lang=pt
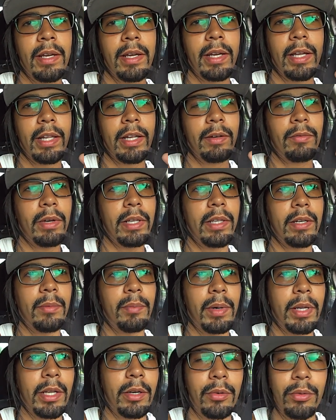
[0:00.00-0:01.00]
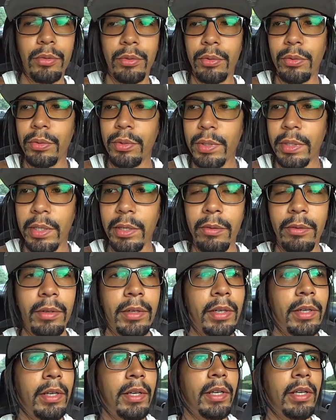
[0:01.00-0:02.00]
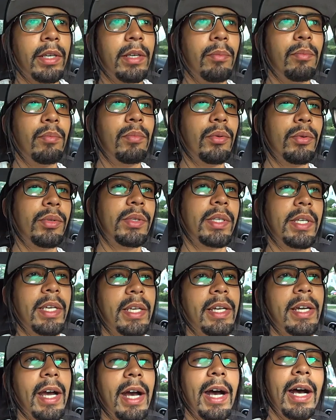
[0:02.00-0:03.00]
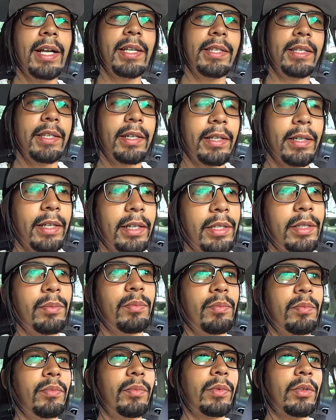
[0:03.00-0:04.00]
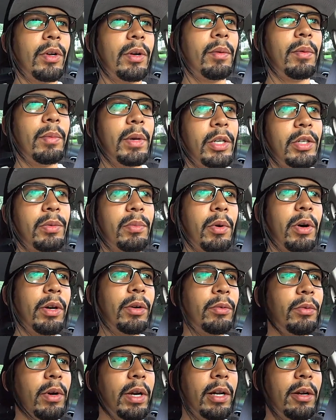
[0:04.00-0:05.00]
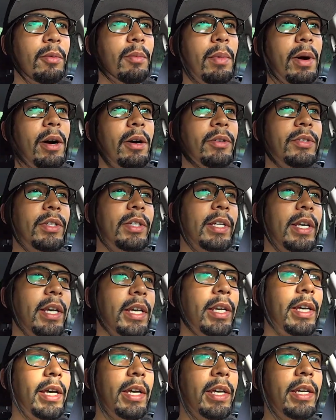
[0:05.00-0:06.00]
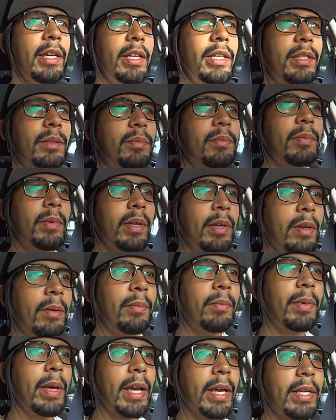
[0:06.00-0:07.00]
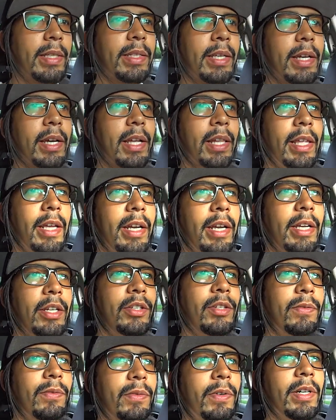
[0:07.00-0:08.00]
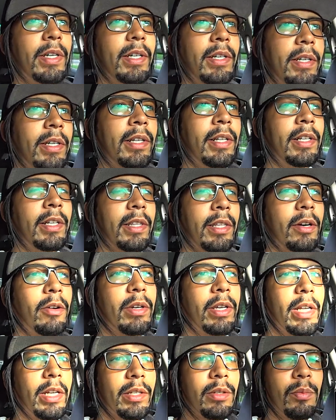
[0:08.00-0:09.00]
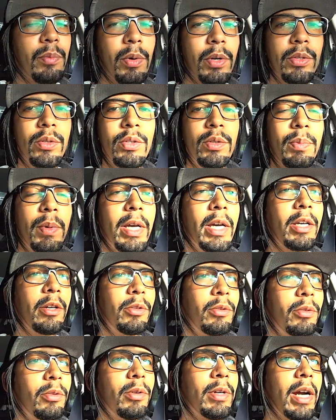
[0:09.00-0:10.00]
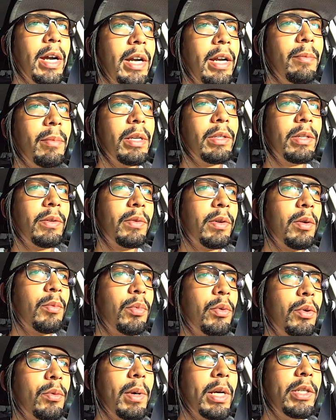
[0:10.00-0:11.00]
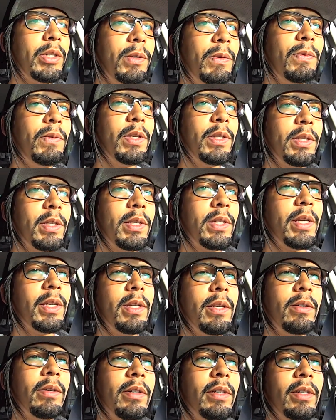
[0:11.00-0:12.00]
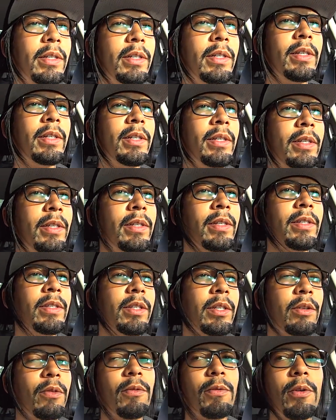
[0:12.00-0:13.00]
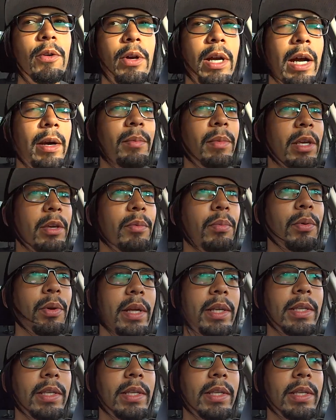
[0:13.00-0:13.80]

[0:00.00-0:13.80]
galera que vai trampar na construção, que busca em casa, eles normalmente moram no Ironbound, né, e aí eles pegam essa galera aí de van, não que eles não possam te pegar em outro lugar, né, mas vai ficar um pouco mais difícil, entendeu? Se não for caminho, por